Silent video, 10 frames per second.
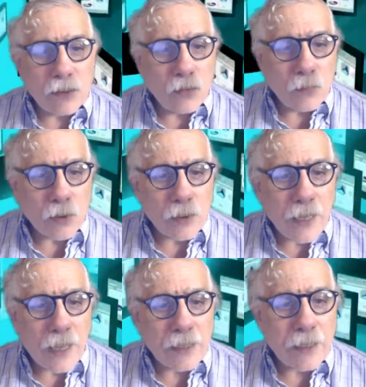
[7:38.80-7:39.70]
del numero
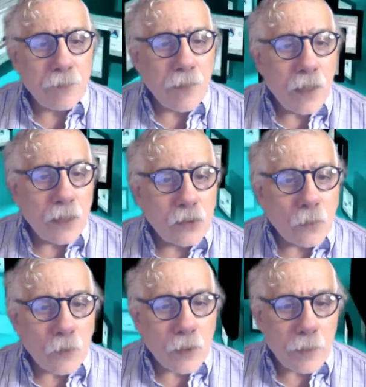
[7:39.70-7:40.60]
legale
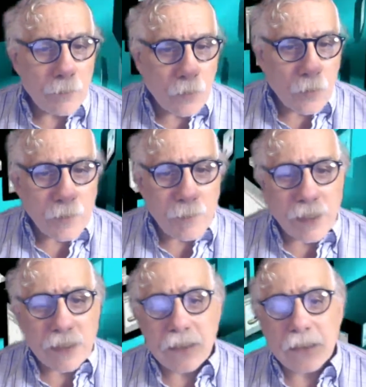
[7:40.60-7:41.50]
dopo che poco
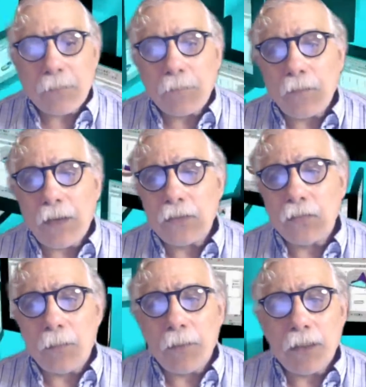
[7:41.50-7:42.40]
prima era stato
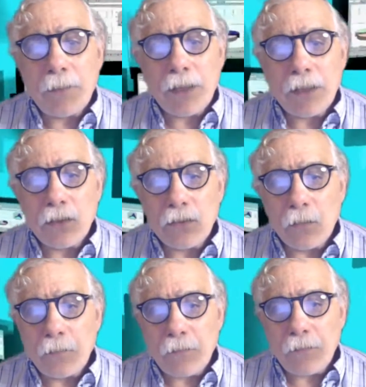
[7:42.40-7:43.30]
approvato un emendamento a
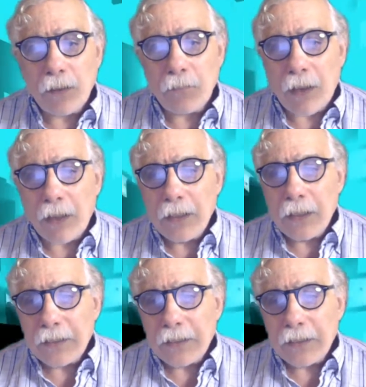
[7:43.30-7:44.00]
doppia firma